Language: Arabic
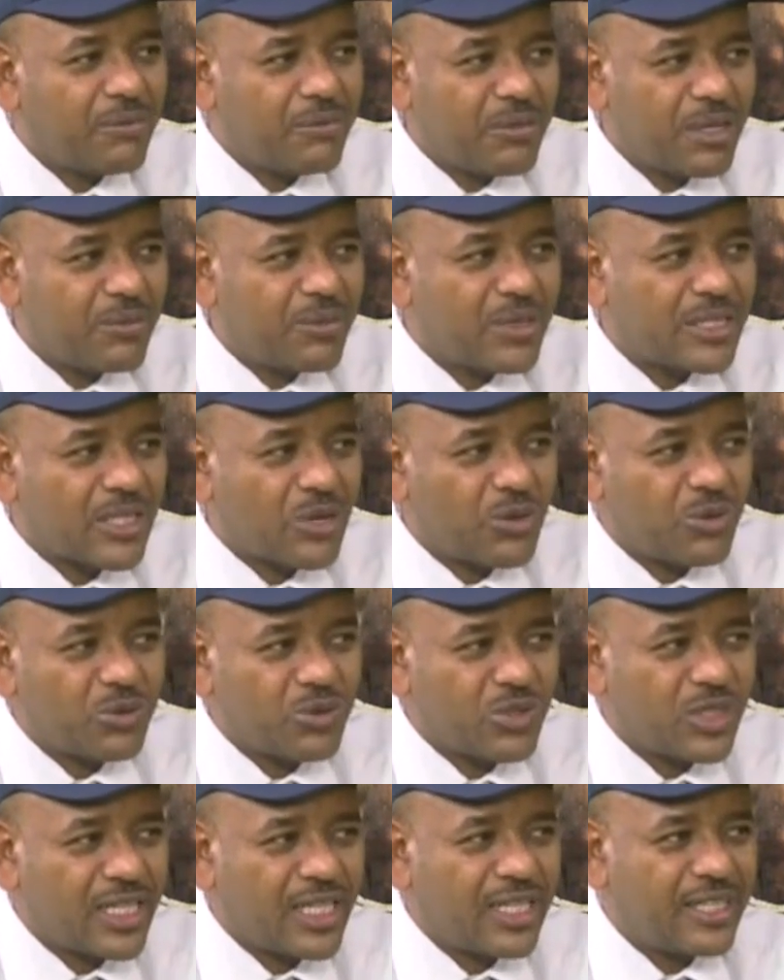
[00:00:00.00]
بس
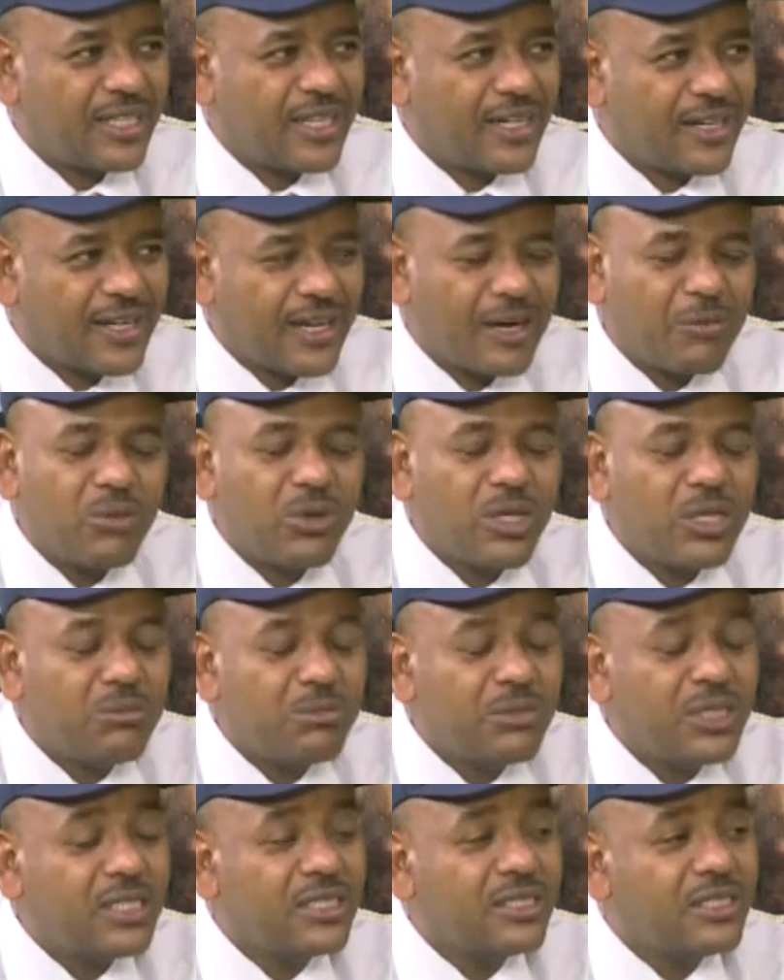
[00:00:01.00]
العنصرين ديل كانوا
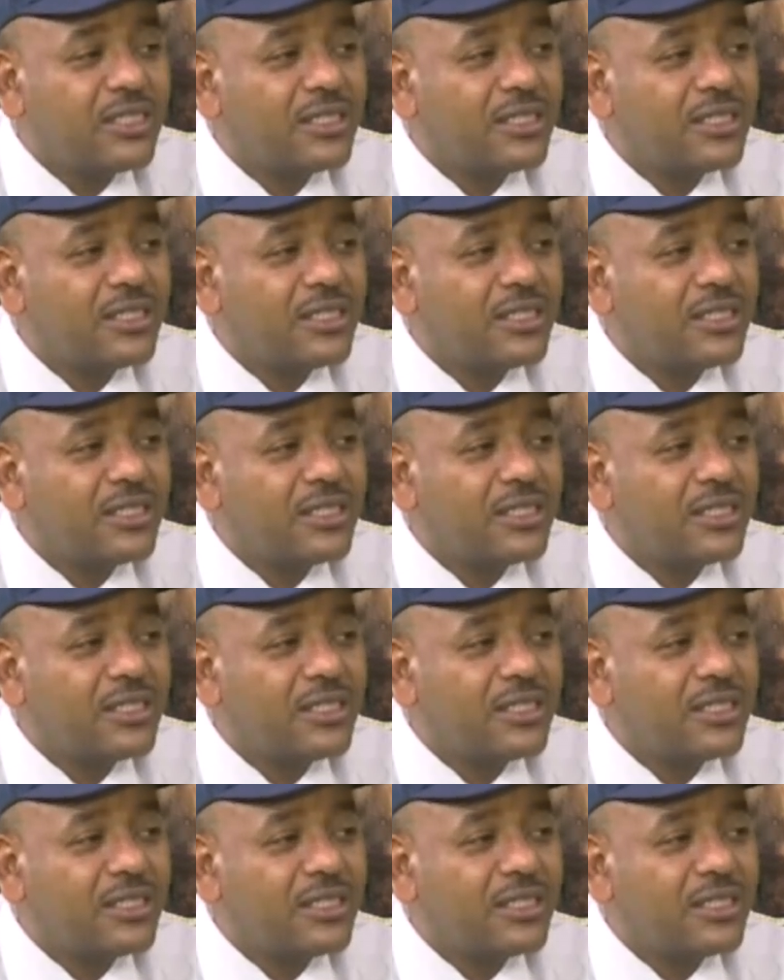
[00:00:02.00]
مهمين